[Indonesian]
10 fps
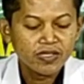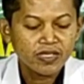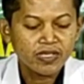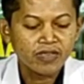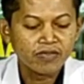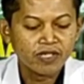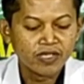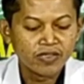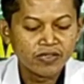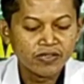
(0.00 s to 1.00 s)
dan Allah
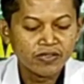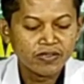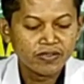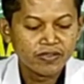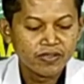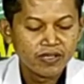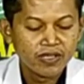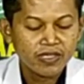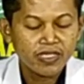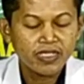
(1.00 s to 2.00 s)
itu
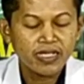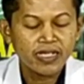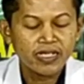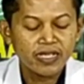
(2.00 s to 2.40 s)
tidak ada